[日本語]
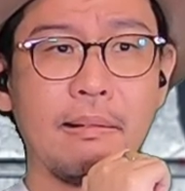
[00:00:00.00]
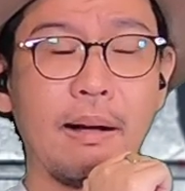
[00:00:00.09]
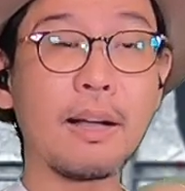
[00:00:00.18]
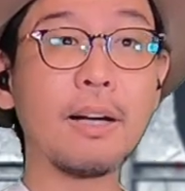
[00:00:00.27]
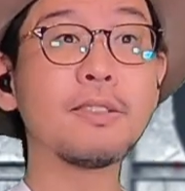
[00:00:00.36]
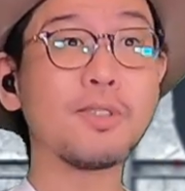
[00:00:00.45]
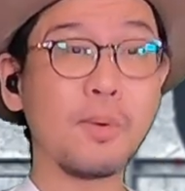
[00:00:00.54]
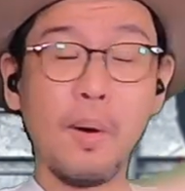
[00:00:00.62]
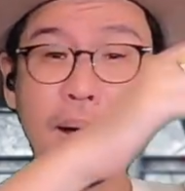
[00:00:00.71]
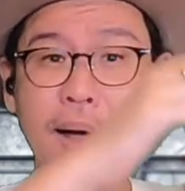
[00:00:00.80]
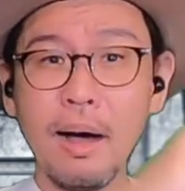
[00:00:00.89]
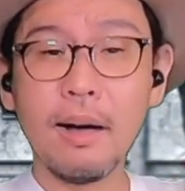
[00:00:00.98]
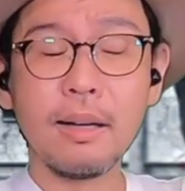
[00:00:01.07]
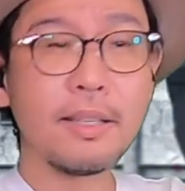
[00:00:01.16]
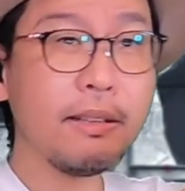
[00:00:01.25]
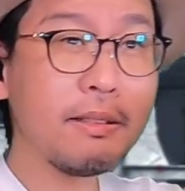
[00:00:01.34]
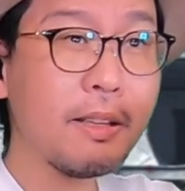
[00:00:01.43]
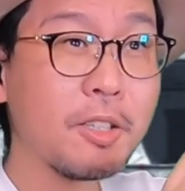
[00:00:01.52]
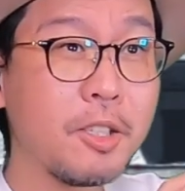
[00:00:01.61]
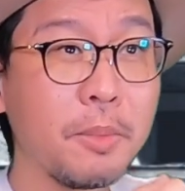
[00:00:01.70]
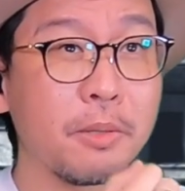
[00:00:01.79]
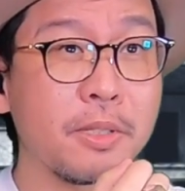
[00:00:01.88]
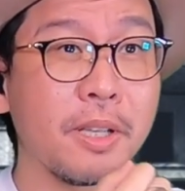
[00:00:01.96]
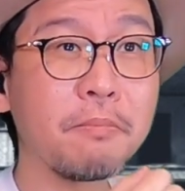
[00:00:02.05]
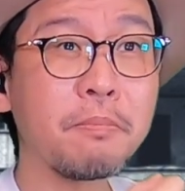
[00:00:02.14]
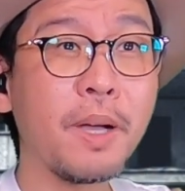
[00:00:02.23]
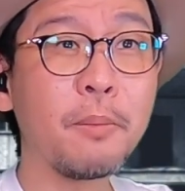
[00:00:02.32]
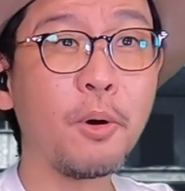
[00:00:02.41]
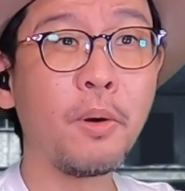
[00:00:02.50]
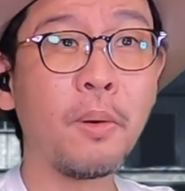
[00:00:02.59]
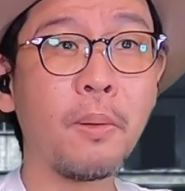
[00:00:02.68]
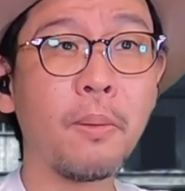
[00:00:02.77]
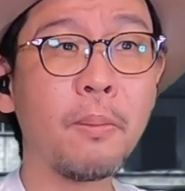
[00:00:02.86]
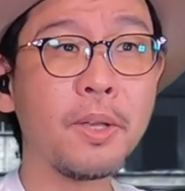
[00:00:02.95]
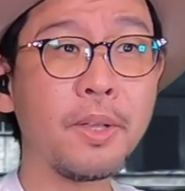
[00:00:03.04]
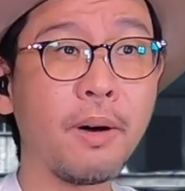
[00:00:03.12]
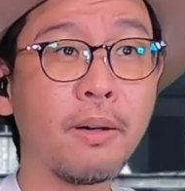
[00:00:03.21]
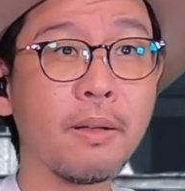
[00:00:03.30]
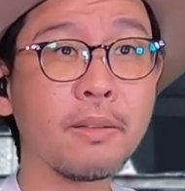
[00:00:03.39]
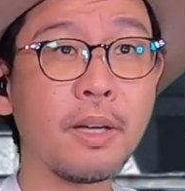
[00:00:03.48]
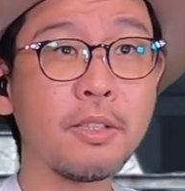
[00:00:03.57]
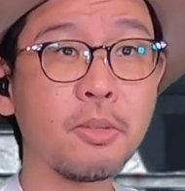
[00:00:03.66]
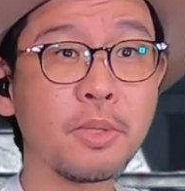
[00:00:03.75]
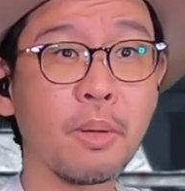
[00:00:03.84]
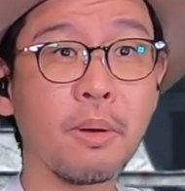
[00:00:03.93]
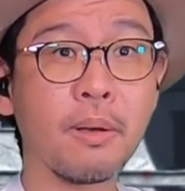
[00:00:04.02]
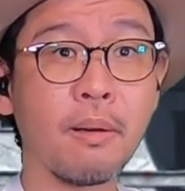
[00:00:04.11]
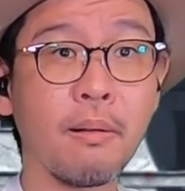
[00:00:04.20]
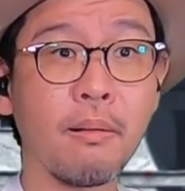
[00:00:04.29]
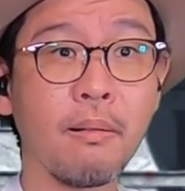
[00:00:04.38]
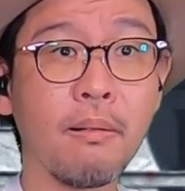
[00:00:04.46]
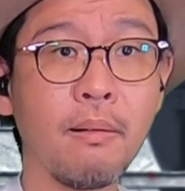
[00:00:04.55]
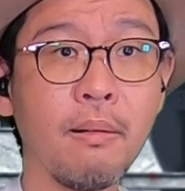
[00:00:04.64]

あ、頑丈あ、だったら姫野先輩も、まだ大丈夫なのかな